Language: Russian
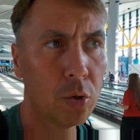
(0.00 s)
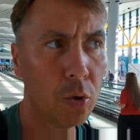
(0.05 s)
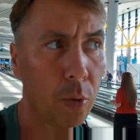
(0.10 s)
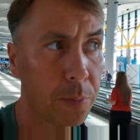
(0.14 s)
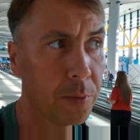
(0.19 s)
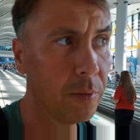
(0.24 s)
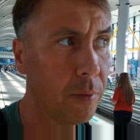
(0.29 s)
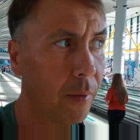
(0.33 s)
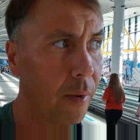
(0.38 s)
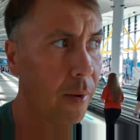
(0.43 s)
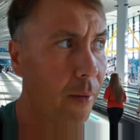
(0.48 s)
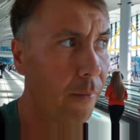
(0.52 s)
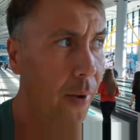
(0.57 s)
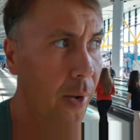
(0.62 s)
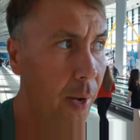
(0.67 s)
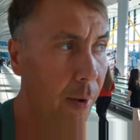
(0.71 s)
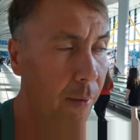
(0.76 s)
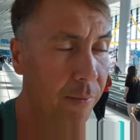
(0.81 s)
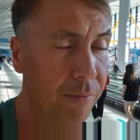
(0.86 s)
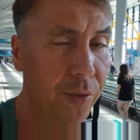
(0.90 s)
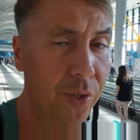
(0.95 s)
Собственно
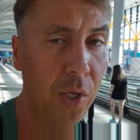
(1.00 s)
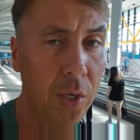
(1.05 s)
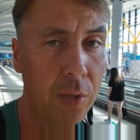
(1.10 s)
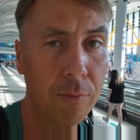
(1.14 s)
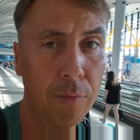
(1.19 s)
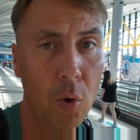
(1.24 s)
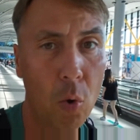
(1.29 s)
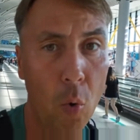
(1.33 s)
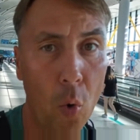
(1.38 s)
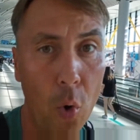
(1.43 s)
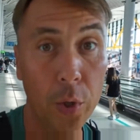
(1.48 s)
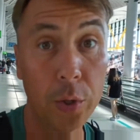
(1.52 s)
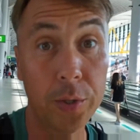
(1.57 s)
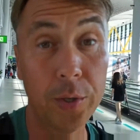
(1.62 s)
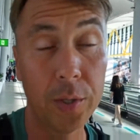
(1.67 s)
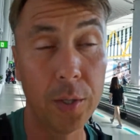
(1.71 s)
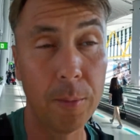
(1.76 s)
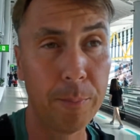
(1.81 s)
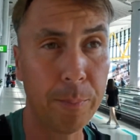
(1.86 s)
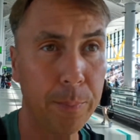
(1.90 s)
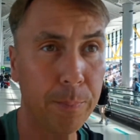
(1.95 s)
говоря, в день выходит
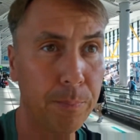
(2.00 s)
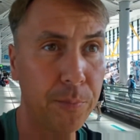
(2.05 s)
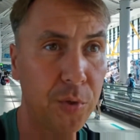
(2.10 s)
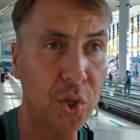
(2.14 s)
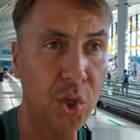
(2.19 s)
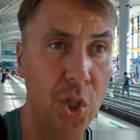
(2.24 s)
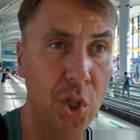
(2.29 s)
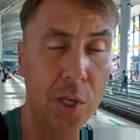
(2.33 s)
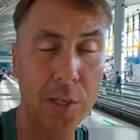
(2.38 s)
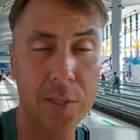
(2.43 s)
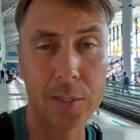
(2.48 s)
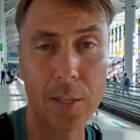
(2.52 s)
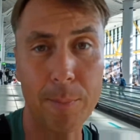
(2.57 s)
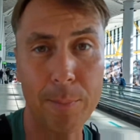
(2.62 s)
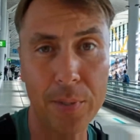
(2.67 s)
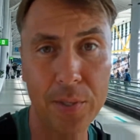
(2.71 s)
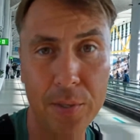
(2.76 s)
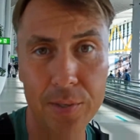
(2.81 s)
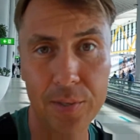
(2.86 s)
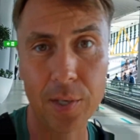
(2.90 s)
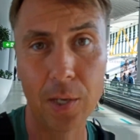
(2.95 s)
где-то
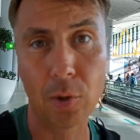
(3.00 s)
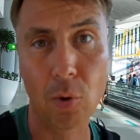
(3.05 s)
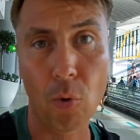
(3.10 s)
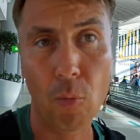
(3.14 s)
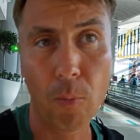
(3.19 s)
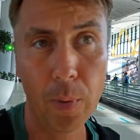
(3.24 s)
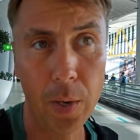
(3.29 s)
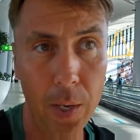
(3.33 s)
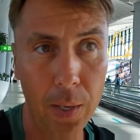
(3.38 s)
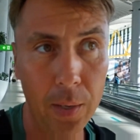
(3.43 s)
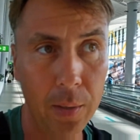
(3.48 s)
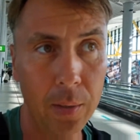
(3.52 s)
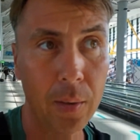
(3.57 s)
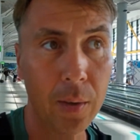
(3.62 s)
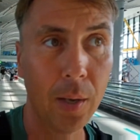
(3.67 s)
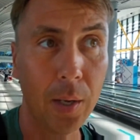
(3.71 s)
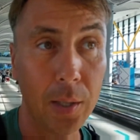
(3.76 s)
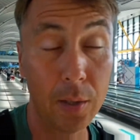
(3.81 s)
450 рублей.